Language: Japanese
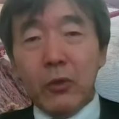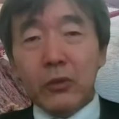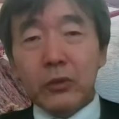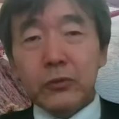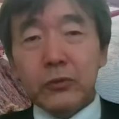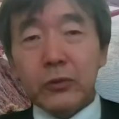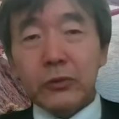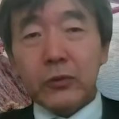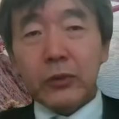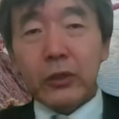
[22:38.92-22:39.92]
け。いや、全くそう
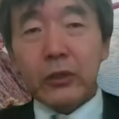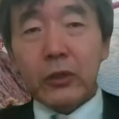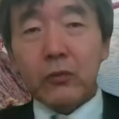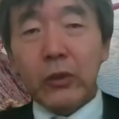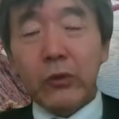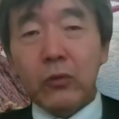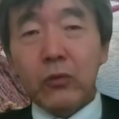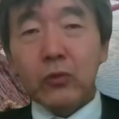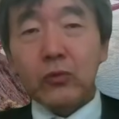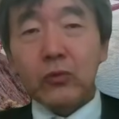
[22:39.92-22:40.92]
ですよ。いや、だからこれ、
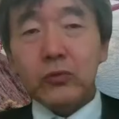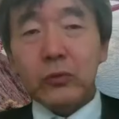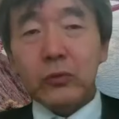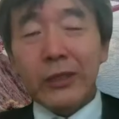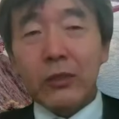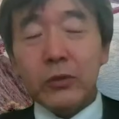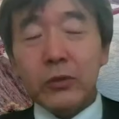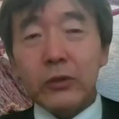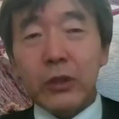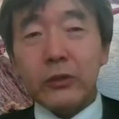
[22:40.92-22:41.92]
ほっとくと何が起
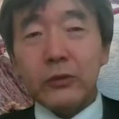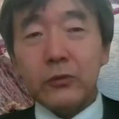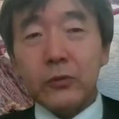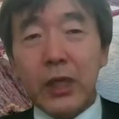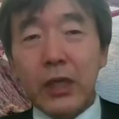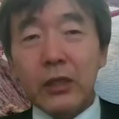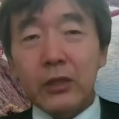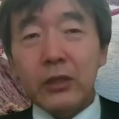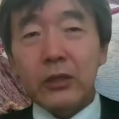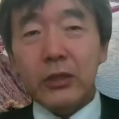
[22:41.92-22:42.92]
きるかっていうと、
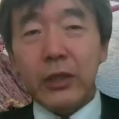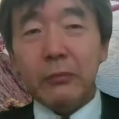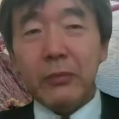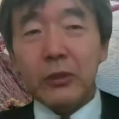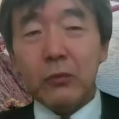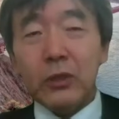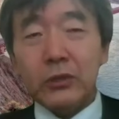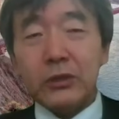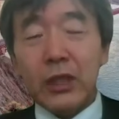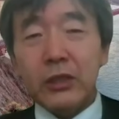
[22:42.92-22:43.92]
参議院で、また同
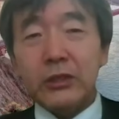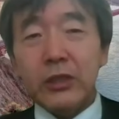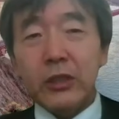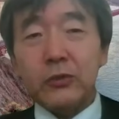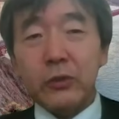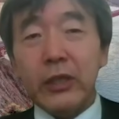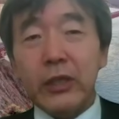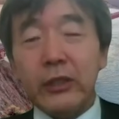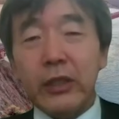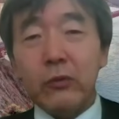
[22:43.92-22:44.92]
じ、参議院選挙とね、
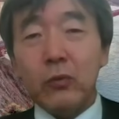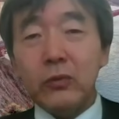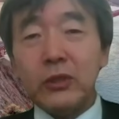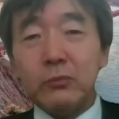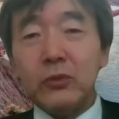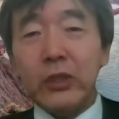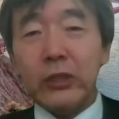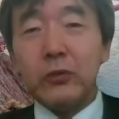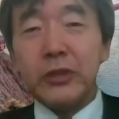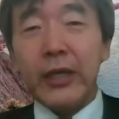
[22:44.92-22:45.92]
来年、同じ問
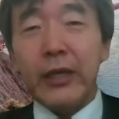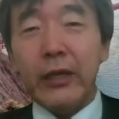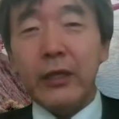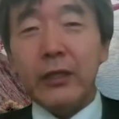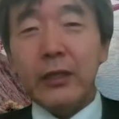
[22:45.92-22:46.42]
題が起きて、